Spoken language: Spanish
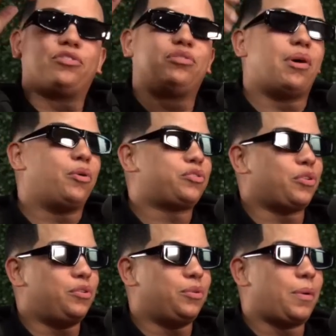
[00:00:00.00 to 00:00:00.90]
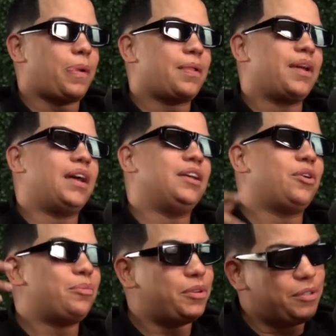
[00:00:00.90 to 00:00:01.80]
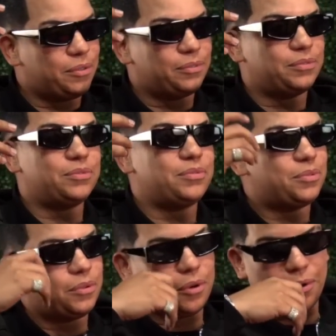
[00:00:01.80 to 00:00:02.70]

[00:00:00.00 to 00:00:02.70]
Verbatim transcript: y me abochorno. El hijo mío, uno de los,